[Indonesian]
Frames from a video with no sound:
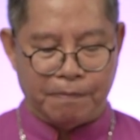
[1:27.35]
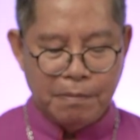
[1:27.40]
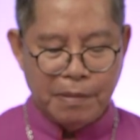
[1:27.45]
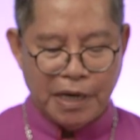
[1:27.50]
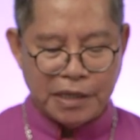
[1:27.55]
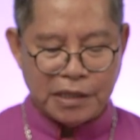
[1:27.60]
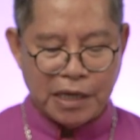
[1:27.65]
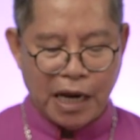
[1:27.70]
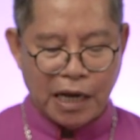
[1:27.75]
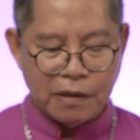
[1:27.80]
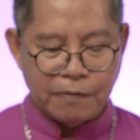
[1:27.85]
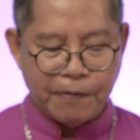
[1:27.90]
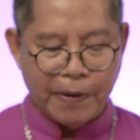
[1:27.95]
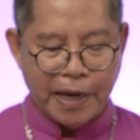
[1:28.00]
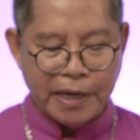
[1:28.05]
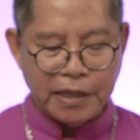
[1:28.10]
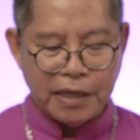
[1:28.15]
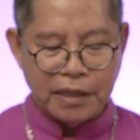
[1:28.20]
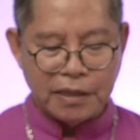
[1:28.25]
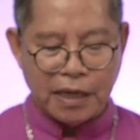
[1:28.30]
Masa
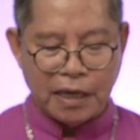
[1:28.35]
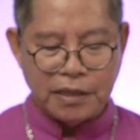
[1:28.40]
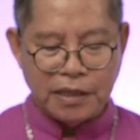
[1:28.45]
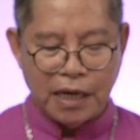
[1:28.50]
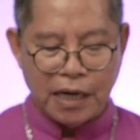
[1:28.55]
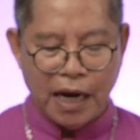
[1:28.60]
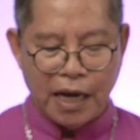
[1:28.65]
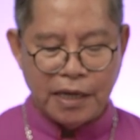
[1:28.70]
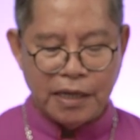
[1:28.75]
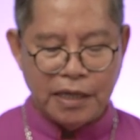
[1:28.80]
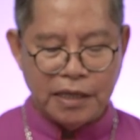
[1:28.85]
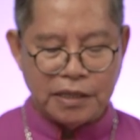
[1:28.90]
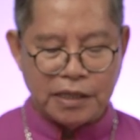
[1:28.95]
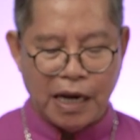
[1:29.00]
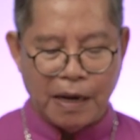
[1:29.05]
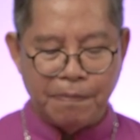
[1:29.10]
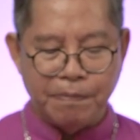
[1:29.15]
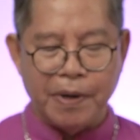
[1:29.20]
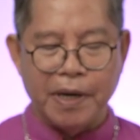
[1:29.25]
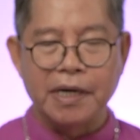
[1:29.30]
Advent kita jalani
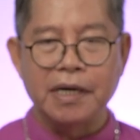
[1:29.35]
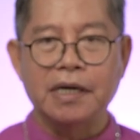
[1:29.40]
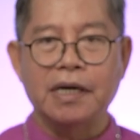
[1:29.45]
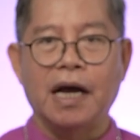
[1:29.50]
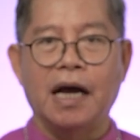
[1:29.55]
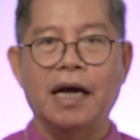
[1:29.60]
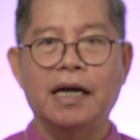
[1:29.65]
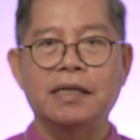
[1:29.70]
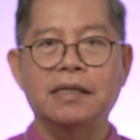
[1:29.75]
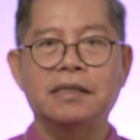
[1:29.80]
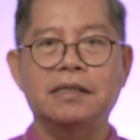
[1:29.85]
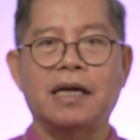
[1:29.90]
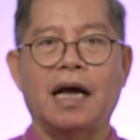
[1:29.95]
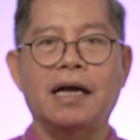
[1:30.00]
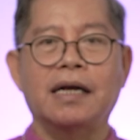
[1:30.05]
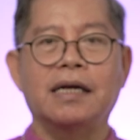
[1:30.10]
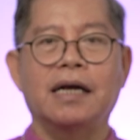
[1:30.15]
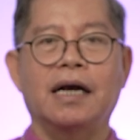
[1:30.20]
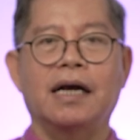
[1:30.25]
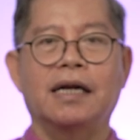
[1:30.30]
sampai dengan
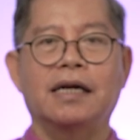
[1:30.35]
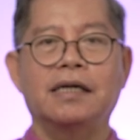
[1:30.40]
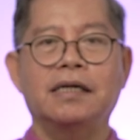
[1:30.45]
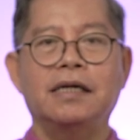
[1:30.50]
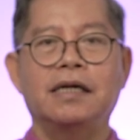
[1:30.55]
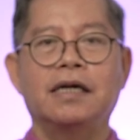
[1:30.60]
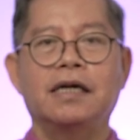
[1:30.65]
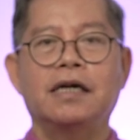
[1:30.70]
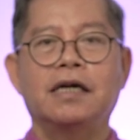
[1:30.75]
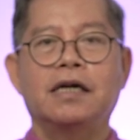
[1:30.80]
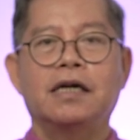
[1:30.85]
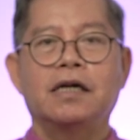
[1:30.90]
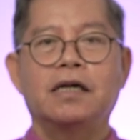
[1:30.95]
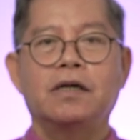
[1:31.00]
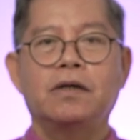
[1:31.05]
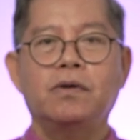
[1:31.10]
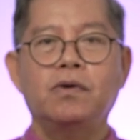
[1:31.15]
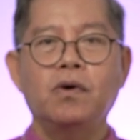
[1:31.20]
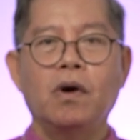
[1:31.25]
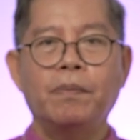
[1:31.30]
tanggal
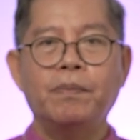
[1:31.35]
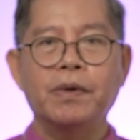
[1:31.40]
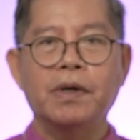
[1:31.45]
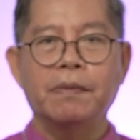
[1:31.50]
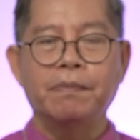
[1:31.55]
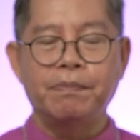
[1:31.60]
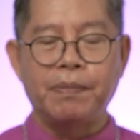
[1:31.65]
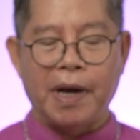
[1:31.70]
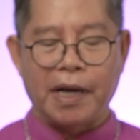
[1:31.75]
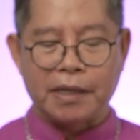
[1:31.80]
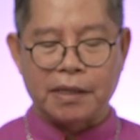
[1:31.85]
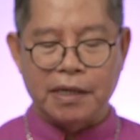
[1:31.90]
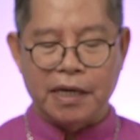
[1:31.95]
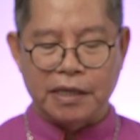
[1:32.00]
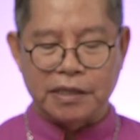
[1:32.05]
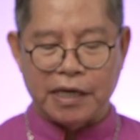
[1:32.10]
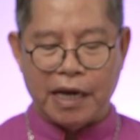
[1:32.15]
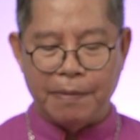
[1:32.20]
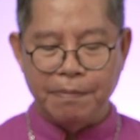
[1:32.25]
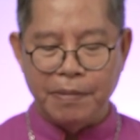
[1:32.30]
24
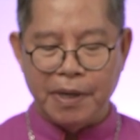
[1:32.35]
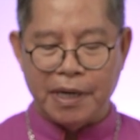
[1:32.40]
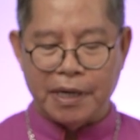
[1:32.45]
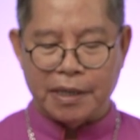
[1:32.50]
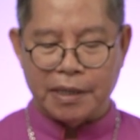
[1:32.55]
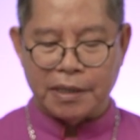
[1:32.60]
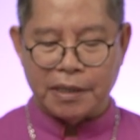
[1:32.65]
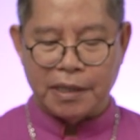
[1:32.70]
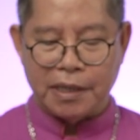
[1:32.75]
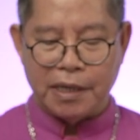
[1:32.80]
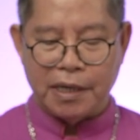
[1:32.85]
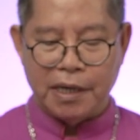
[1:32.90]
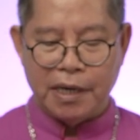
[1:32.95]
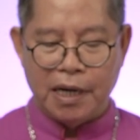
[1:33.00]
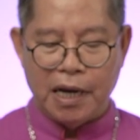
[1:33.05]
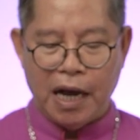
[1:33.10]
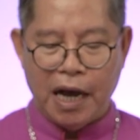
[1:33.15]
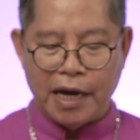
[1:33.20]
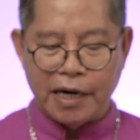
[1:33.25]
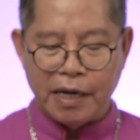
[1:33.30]
Desember
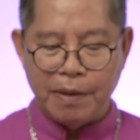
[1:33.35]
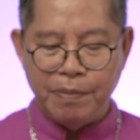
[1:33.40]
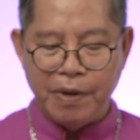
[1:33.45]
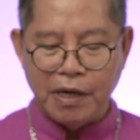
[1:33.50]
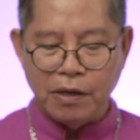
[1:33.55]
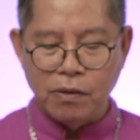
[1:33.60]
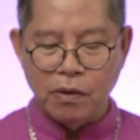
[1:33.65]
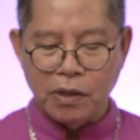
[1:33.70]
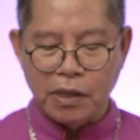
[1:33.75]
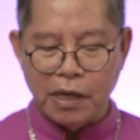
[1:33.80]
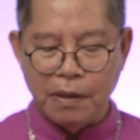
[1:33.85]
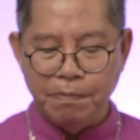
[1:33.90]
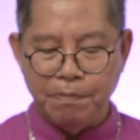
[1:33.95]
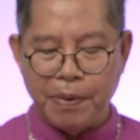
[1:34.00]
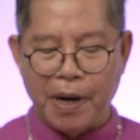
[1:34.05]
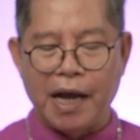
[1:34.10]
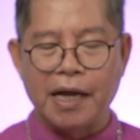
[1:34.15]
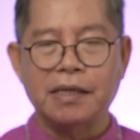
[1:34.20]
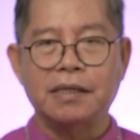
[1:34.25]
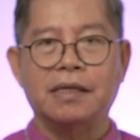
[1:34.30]
hari Minggu
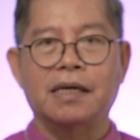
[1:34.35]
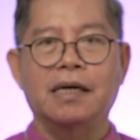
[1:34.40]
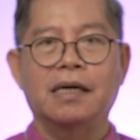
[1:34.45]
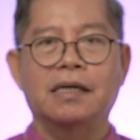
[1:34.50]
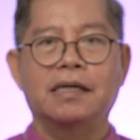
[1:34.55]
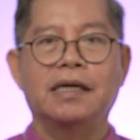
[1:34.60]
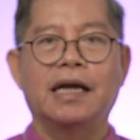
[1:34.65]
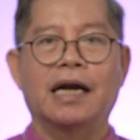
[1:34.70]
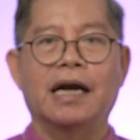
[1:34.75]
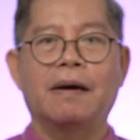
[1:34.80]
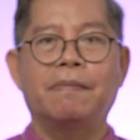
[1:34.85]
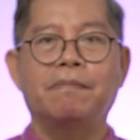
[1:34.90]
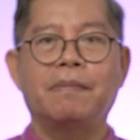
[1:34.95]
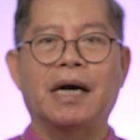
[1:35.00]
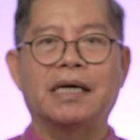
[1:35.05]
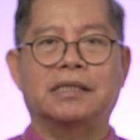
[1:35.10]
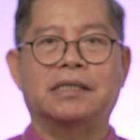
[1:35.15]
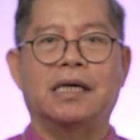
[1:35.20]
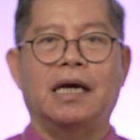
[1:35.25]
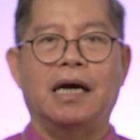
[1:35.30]
keempat dalam
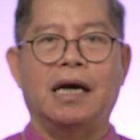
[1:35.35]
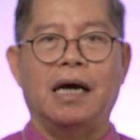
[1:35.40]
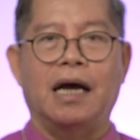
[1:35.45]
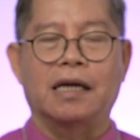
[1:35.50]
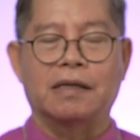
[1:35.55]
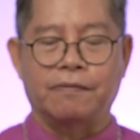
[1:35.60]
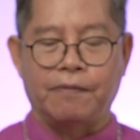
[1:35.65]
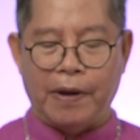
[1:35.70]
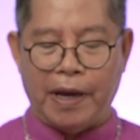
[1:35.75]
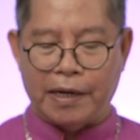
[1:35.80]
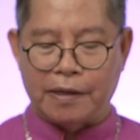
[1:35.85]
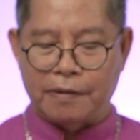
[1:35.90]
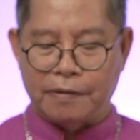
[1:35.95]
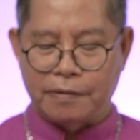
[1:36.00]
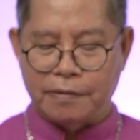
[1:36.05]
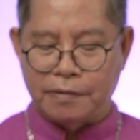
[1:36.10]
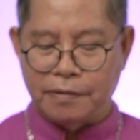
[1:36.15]
masa Advent.